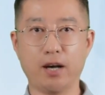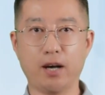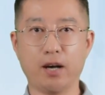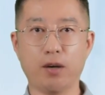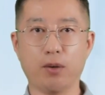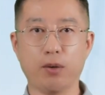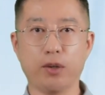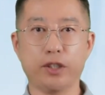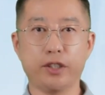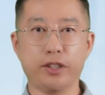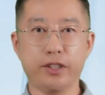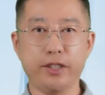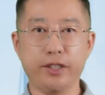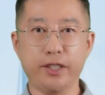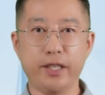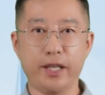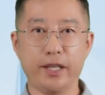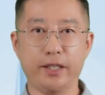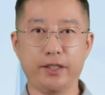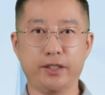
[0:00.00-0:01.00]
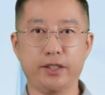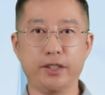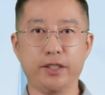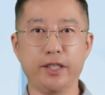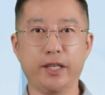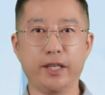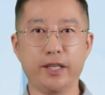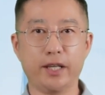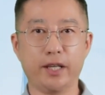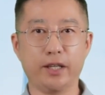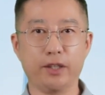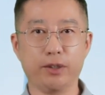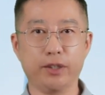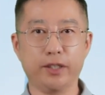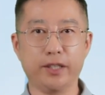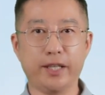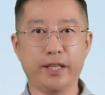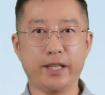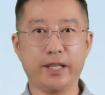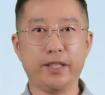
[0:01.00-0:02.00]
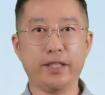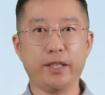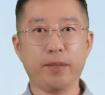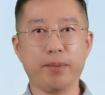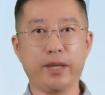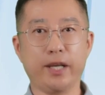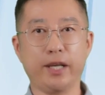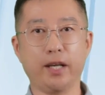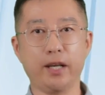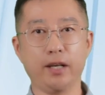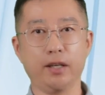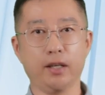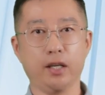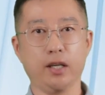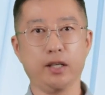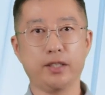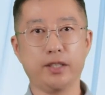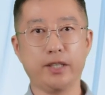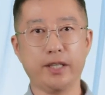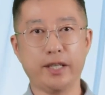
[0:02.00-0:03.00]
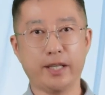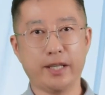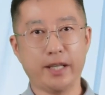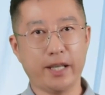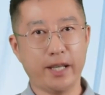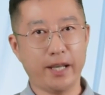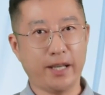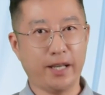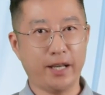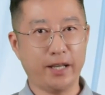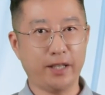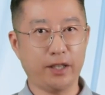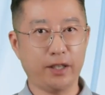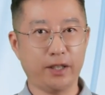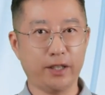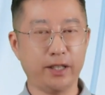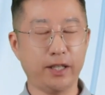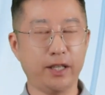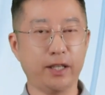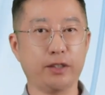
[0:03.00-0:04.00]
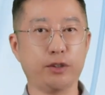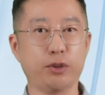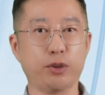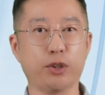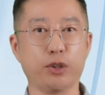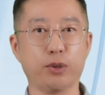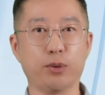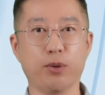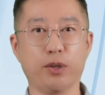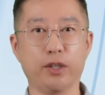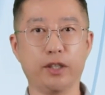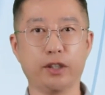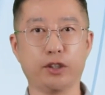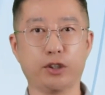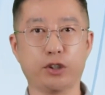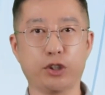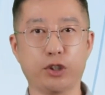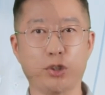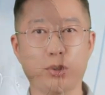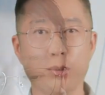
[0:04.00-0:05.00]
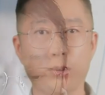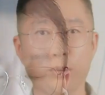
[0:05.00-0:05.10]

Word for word: 是非常的广泛啊。那在半年前呢，这个技术可能大家觉得还稍微有点笨拙的啊。